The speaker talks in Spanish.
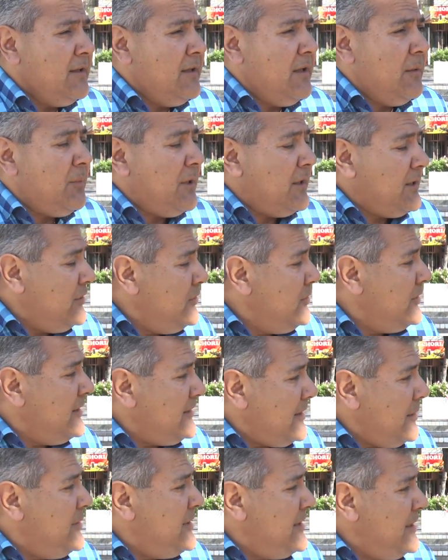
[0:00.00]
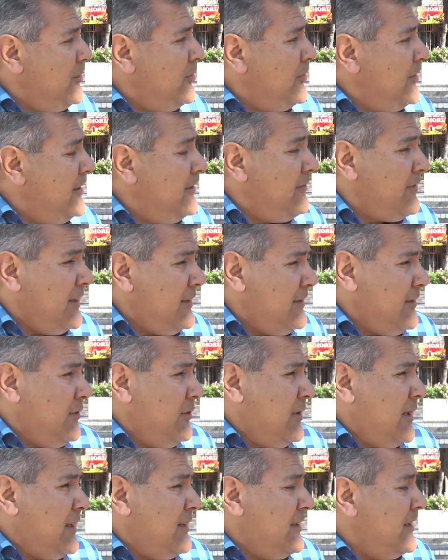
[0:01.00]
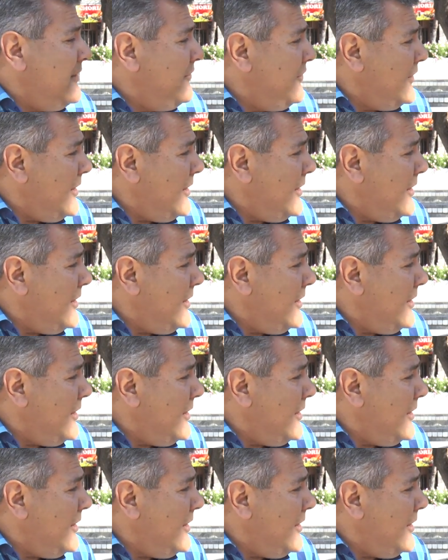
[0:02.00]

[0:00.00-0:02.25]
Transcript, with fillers: del partido que transmitimos desde Francia, donde Argentina